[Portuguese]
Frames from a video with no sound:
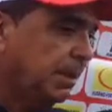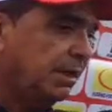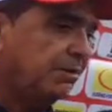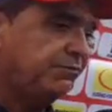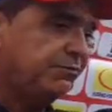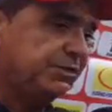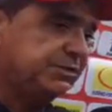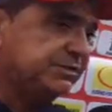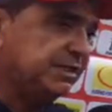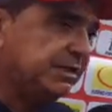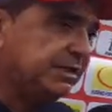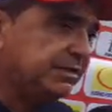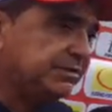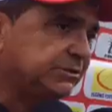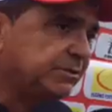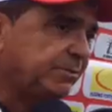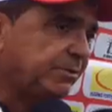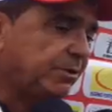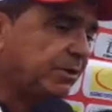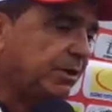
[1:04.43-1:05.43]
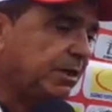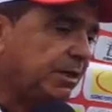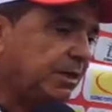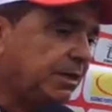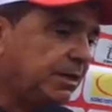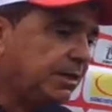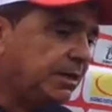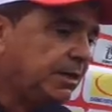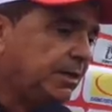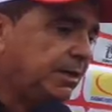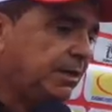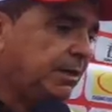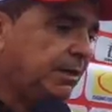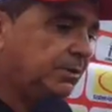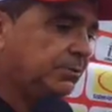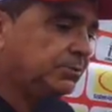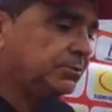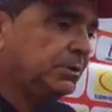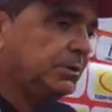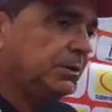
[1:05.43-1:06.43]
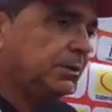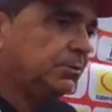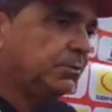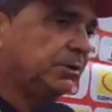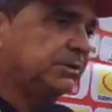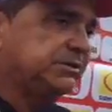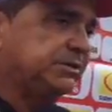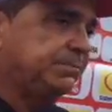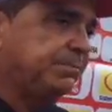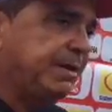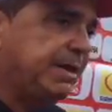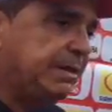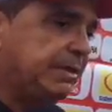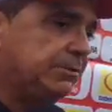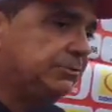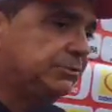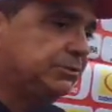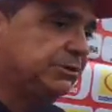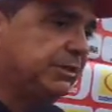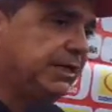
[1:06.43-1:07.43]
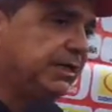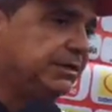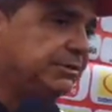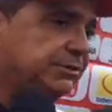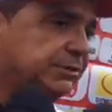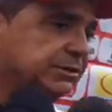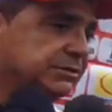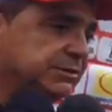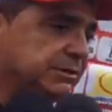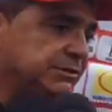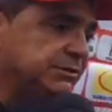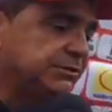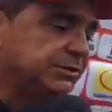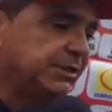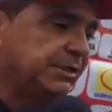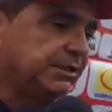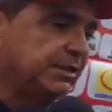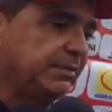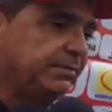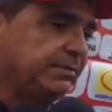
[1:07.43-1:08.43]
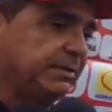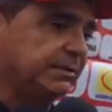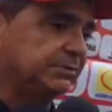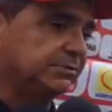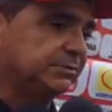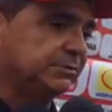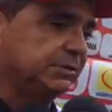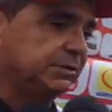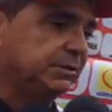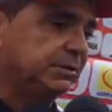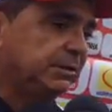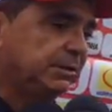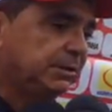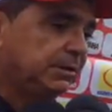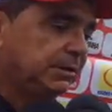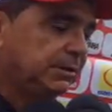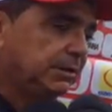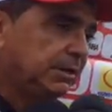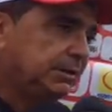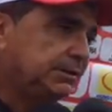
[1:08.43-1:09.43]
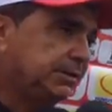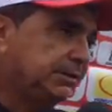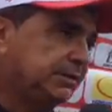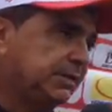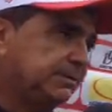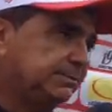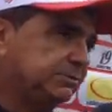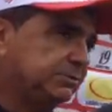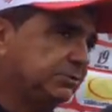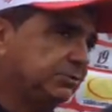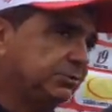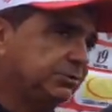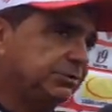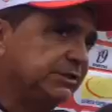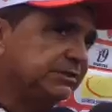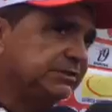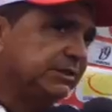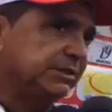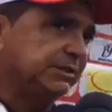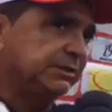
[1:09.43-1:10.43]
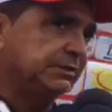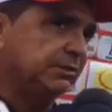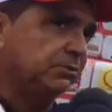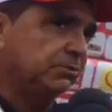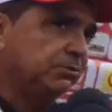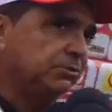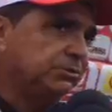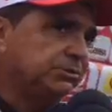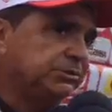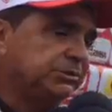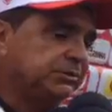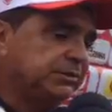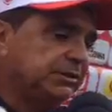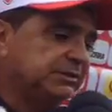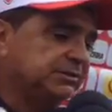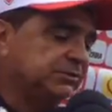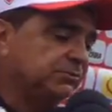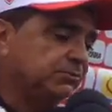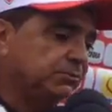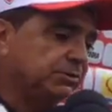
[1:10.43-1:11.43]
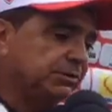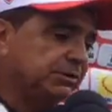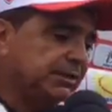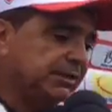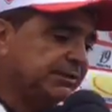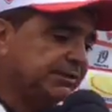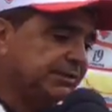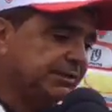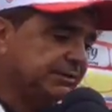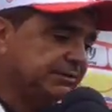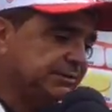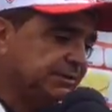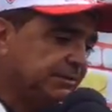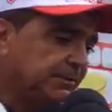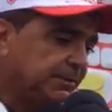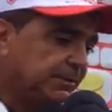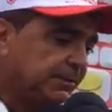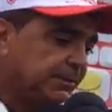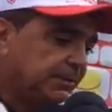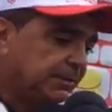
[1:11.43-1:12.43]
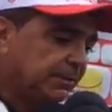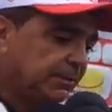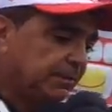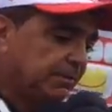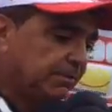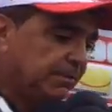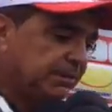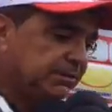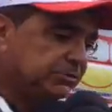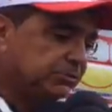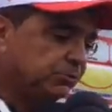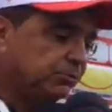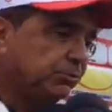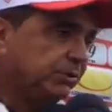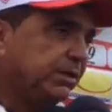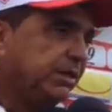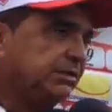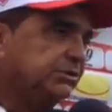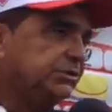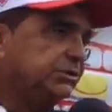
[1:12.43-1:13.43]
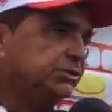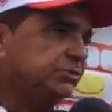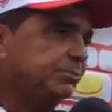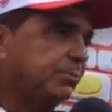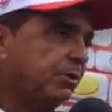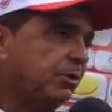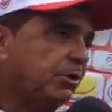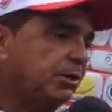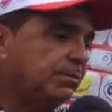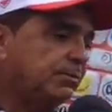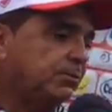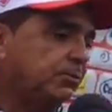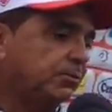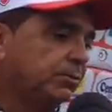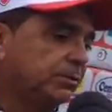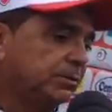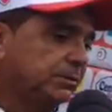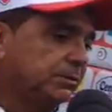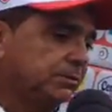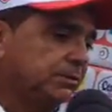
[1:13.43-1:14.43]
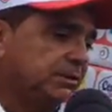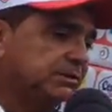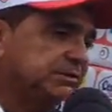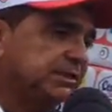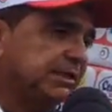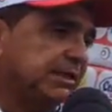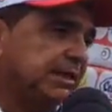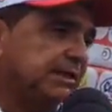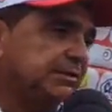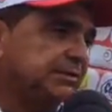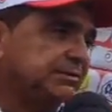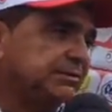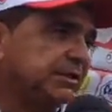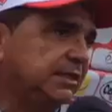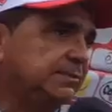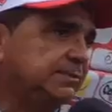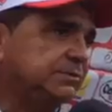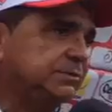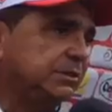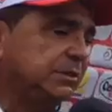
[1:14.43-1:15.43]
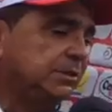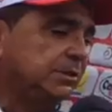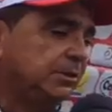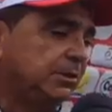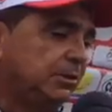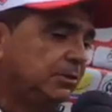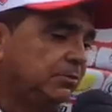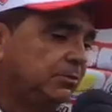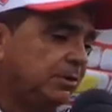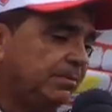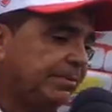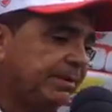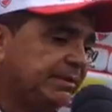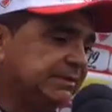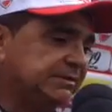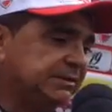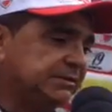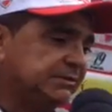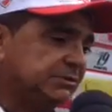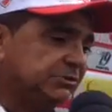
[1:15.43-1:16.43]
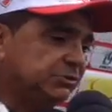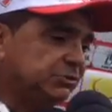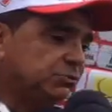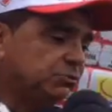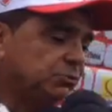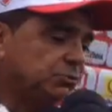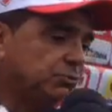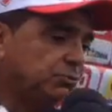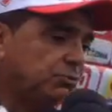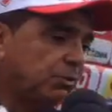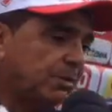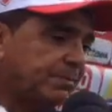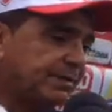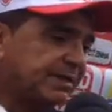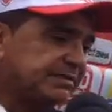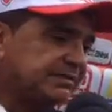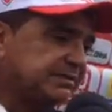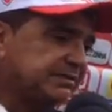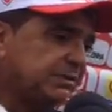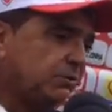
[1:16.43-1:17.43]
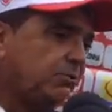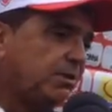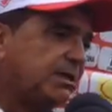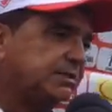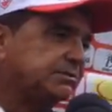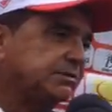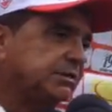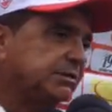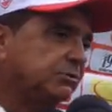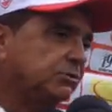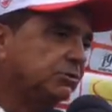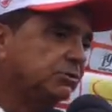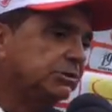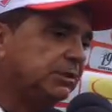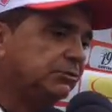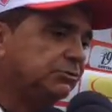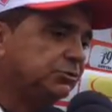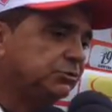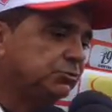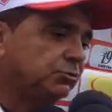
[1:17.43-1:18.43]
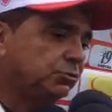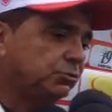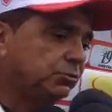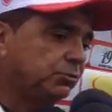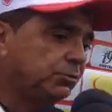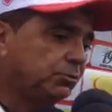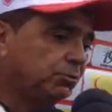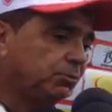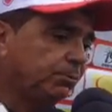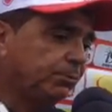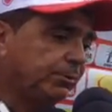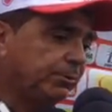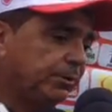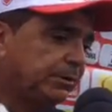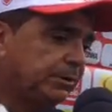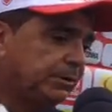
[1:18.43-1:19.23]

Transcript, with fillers: Ah, foi excelente a, a, a, esse período de 10 dias né, de treinamentos, né? Ainda temos dois dias ainda, hoje, na segunda e na terça, mas tudo que a gente programou, nós realizamos com a presença de tudo, com a presença quase que total de todo o grupo.